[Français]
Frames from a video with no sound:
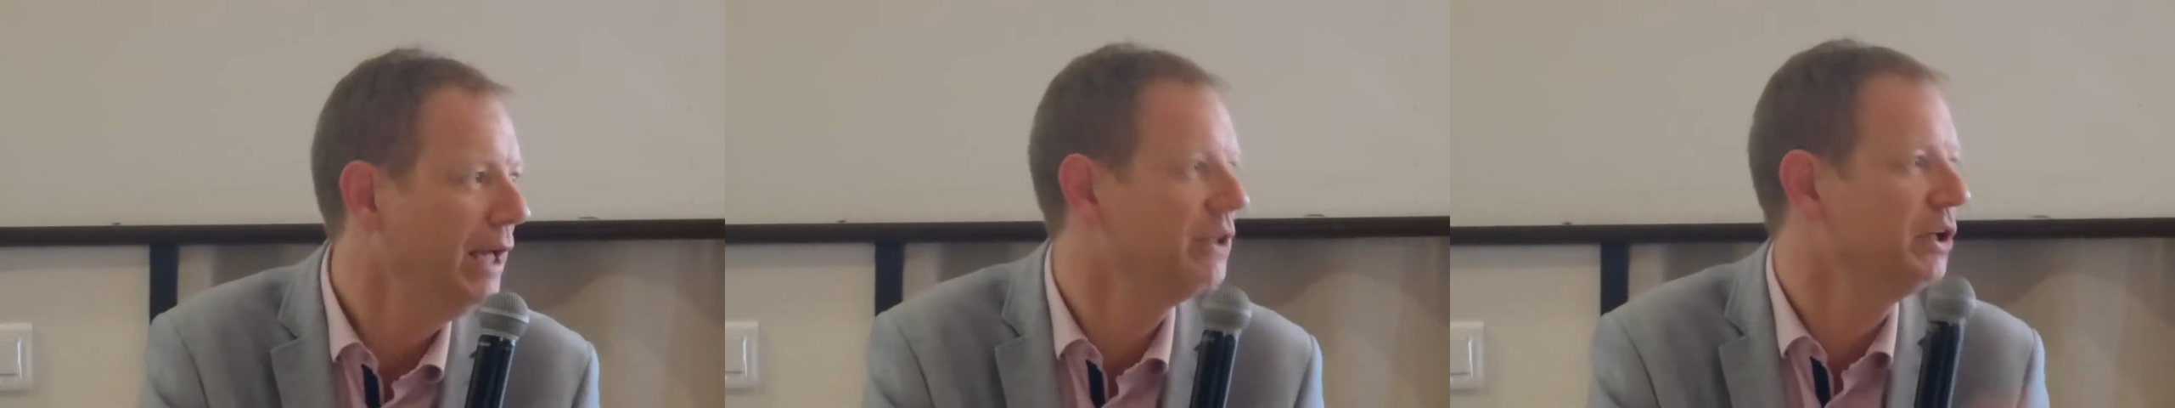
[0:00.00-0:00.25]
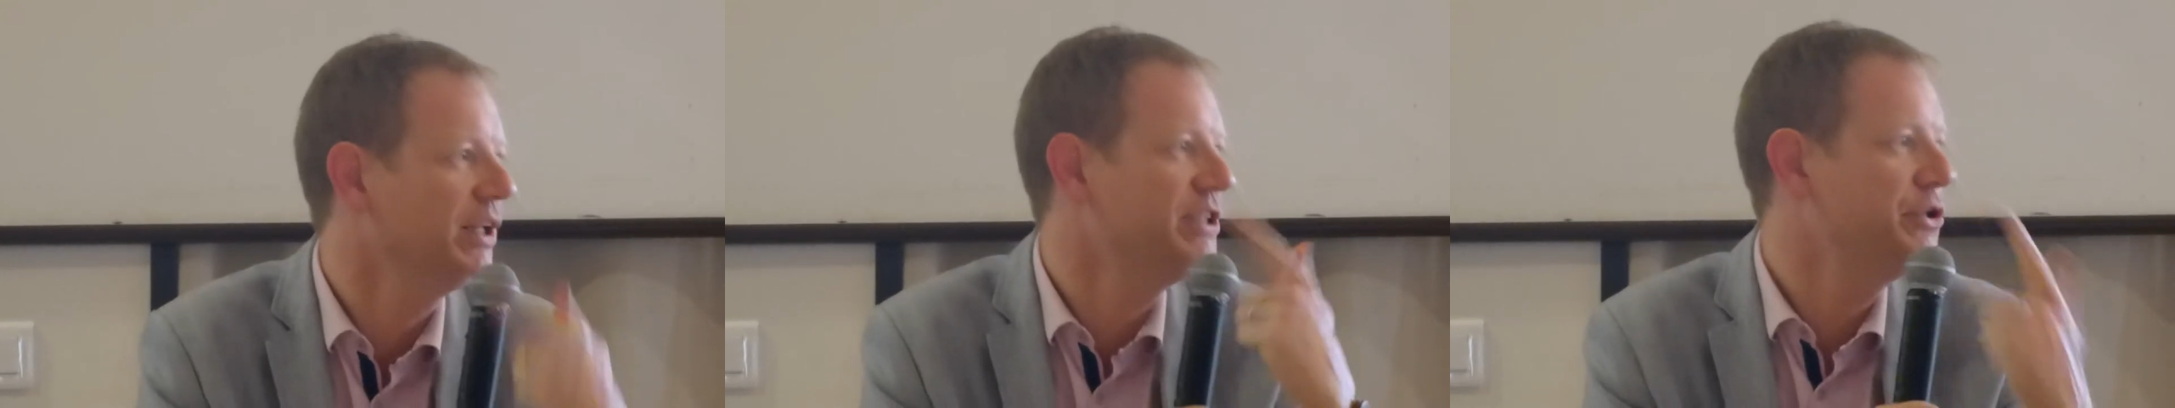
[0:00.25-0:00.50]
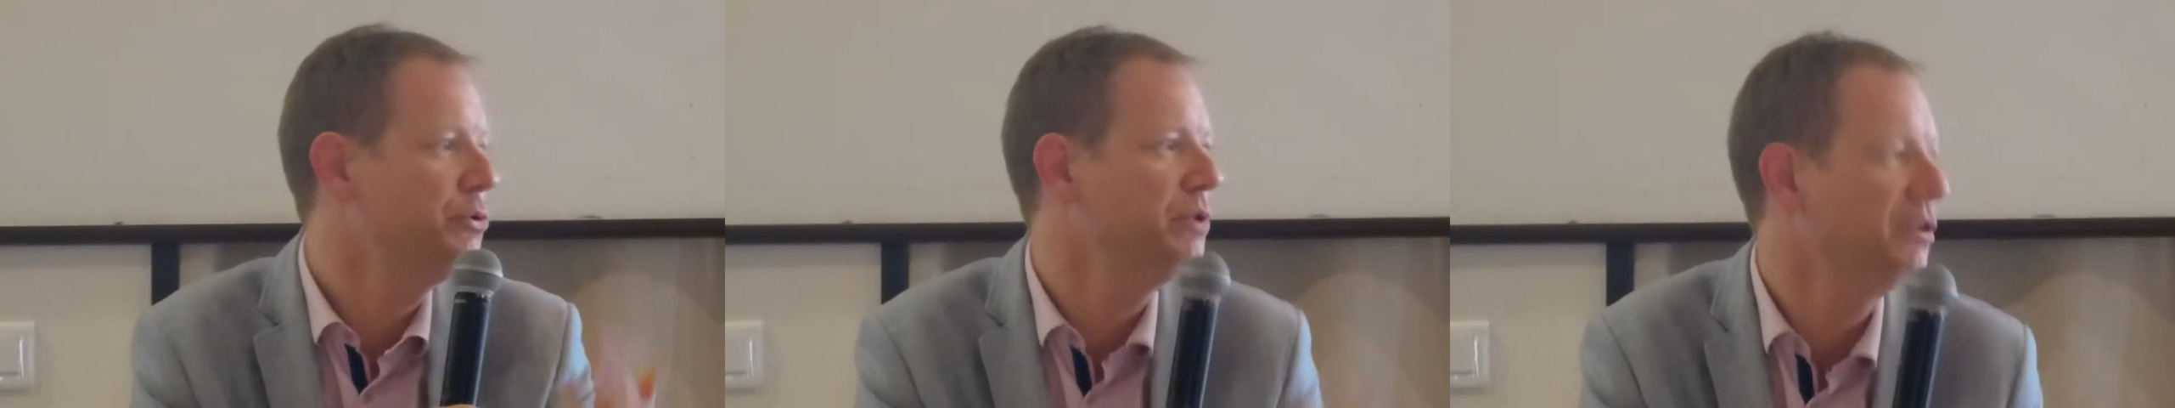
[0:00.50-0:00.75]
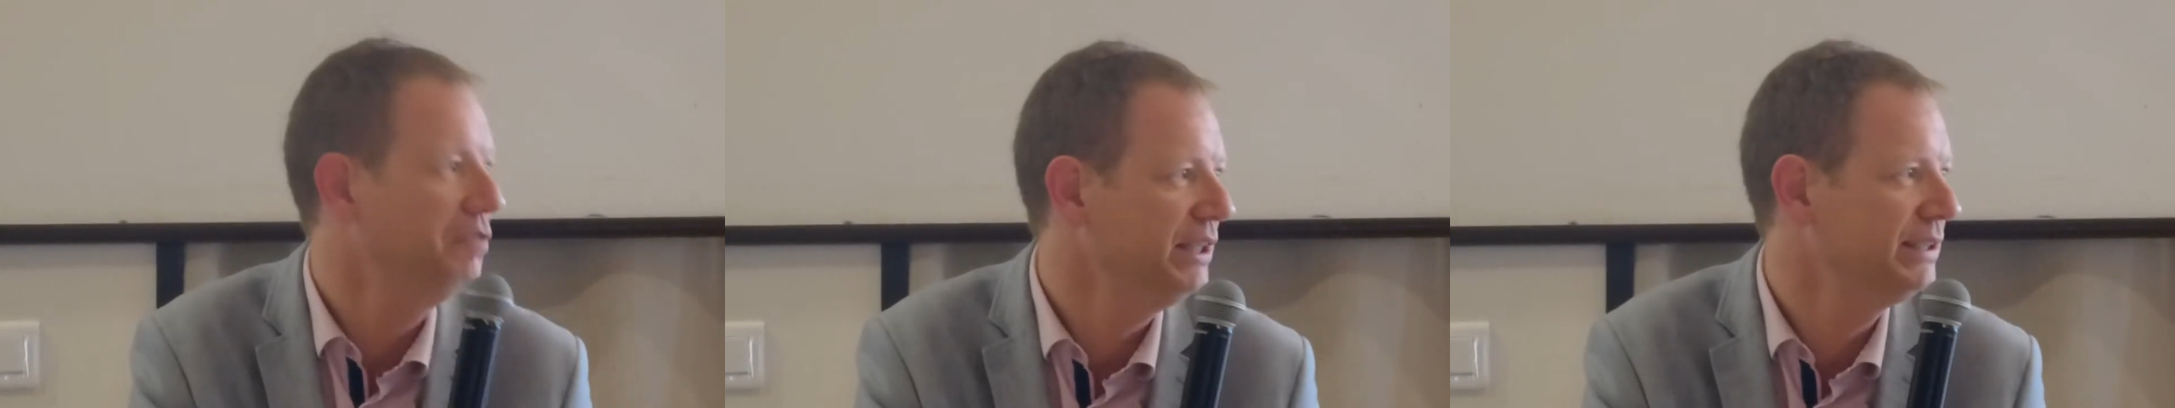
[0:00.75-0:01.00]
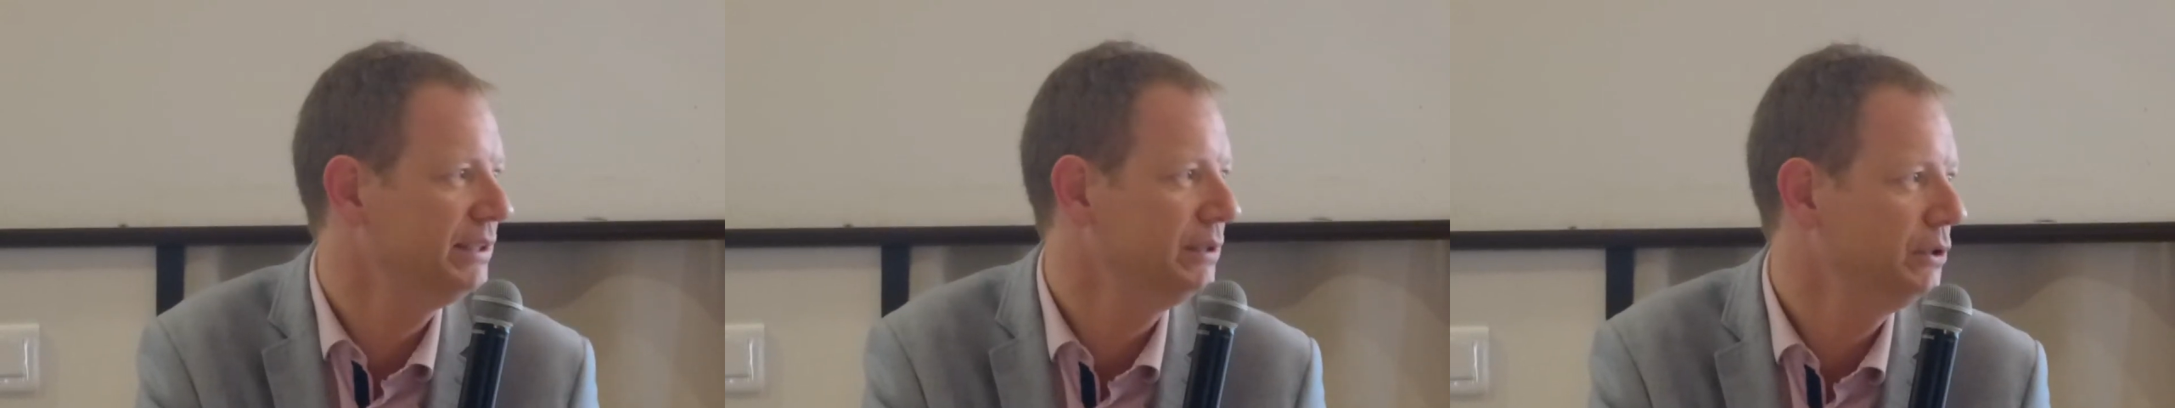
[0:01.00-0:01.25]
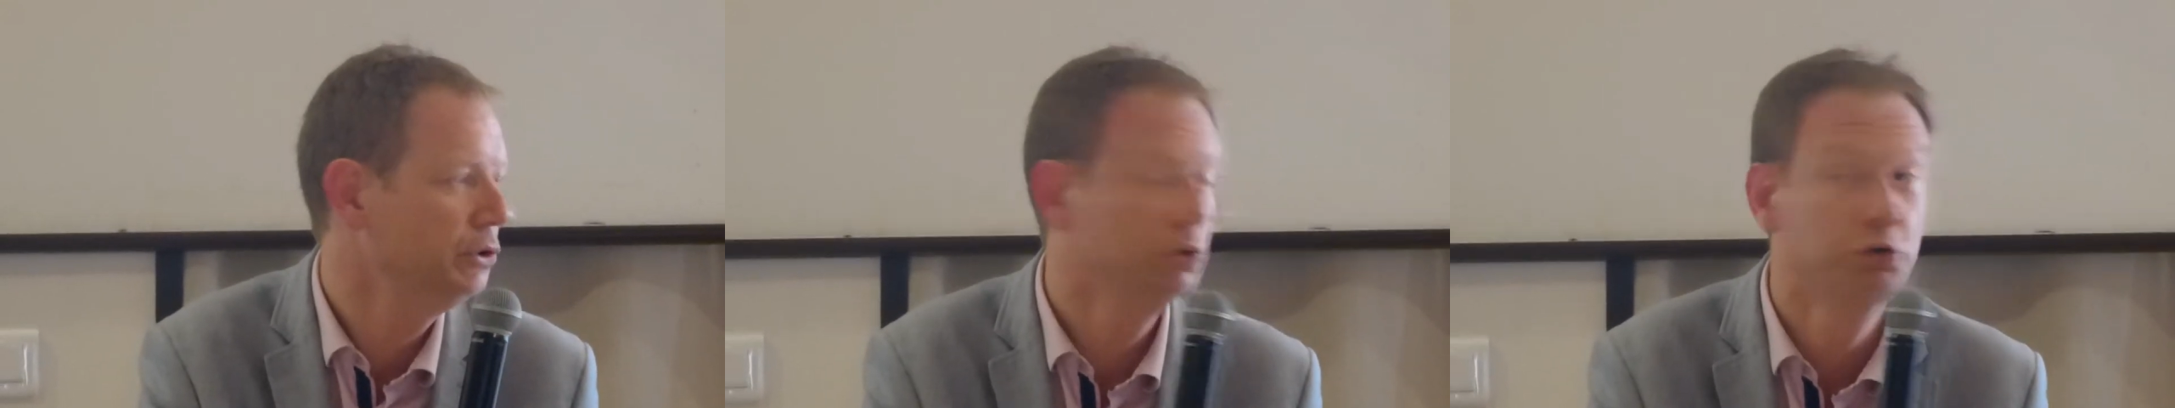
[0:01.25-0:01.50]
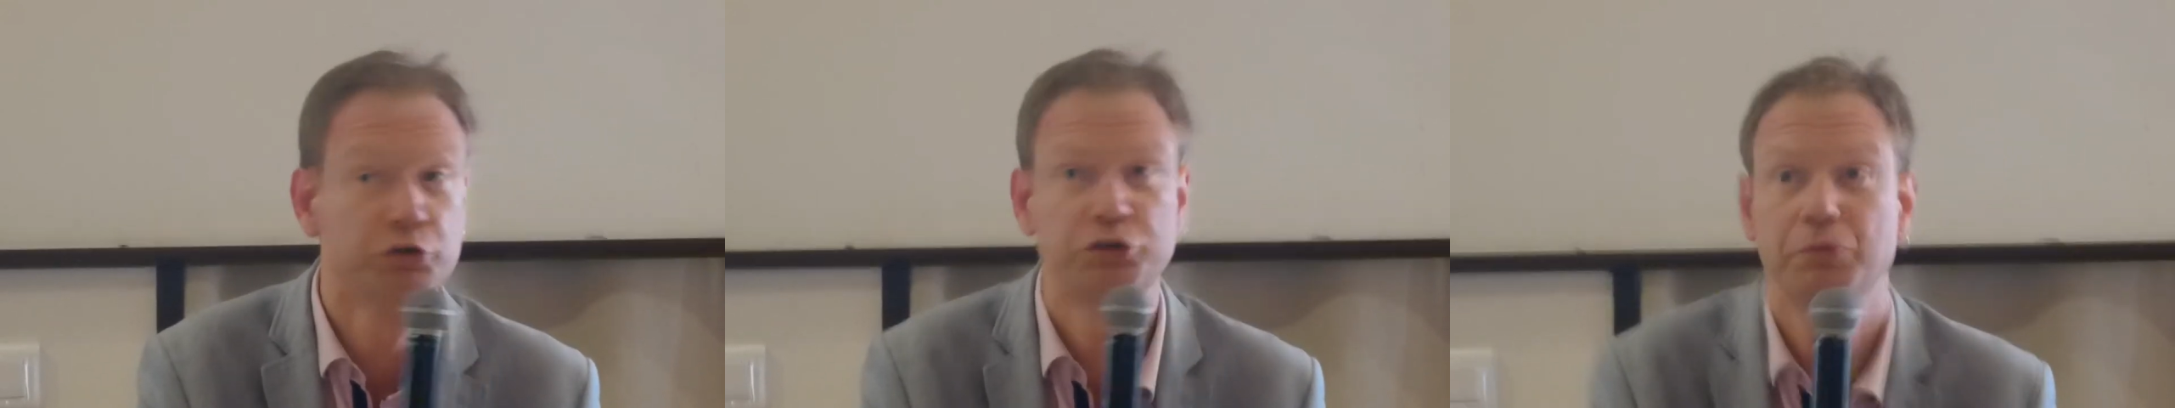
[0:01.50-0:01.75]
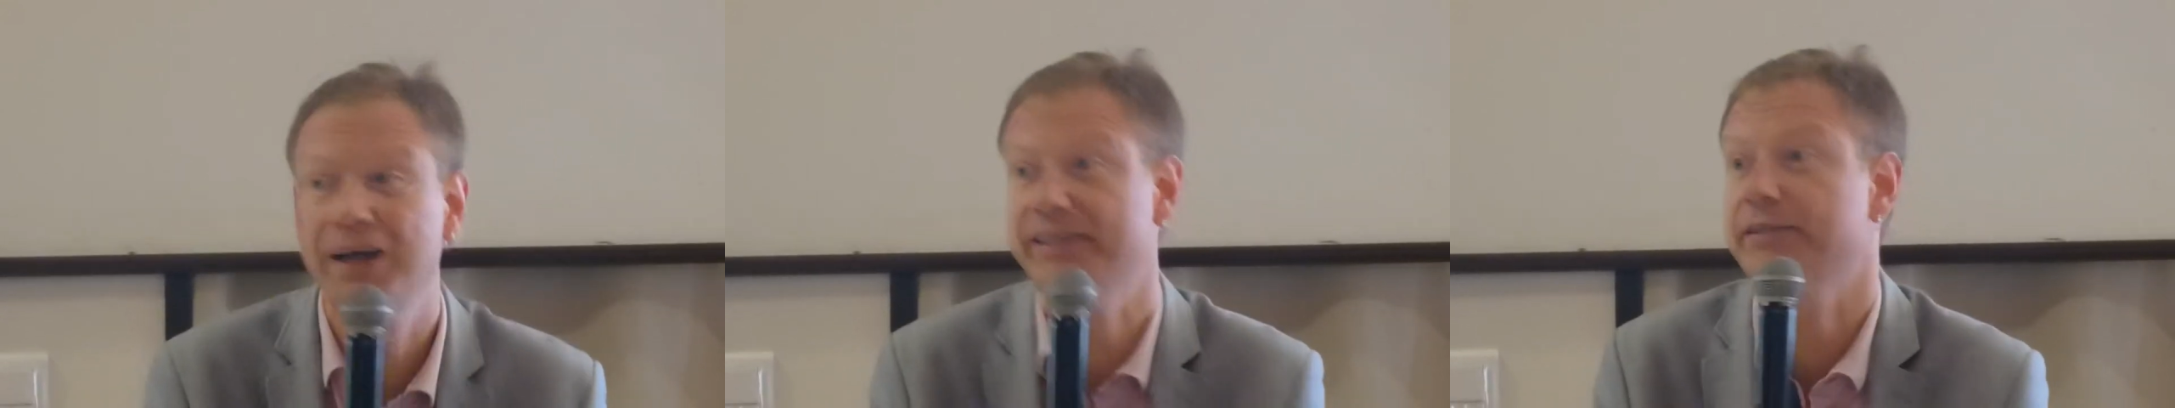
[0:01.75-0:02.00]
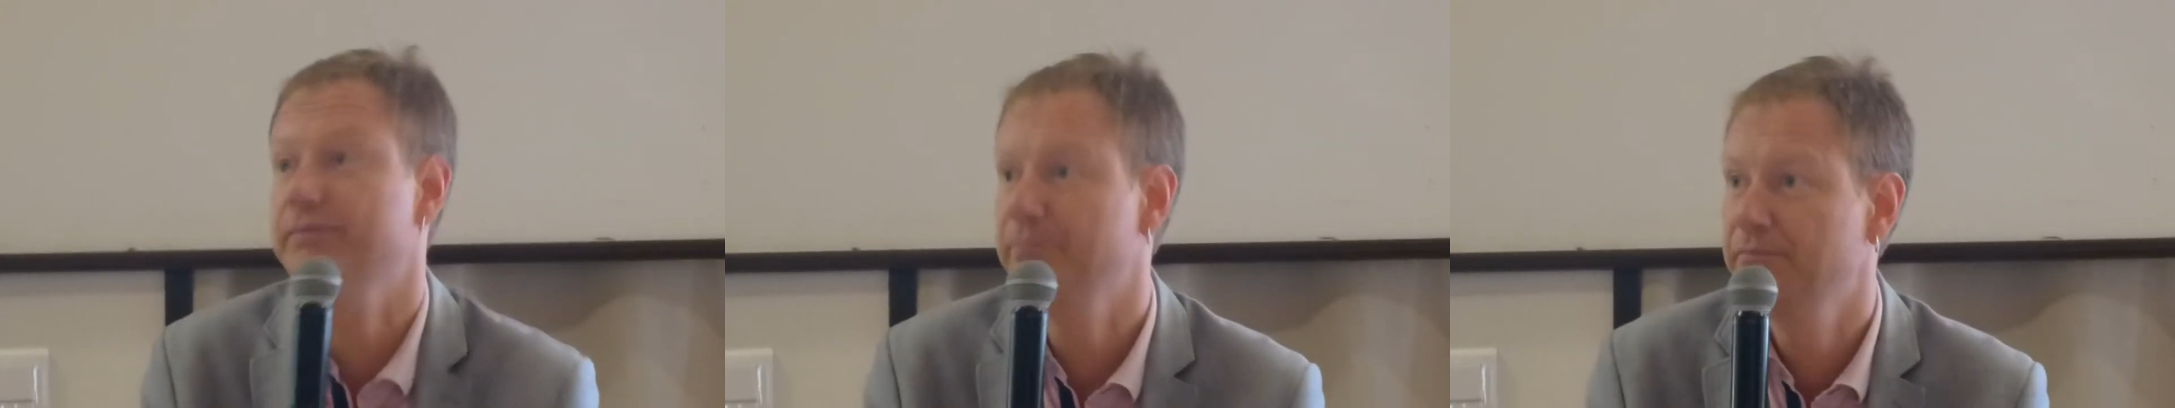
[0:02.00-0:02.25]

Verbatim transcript: elles, dans l'attitude inverse, de se battre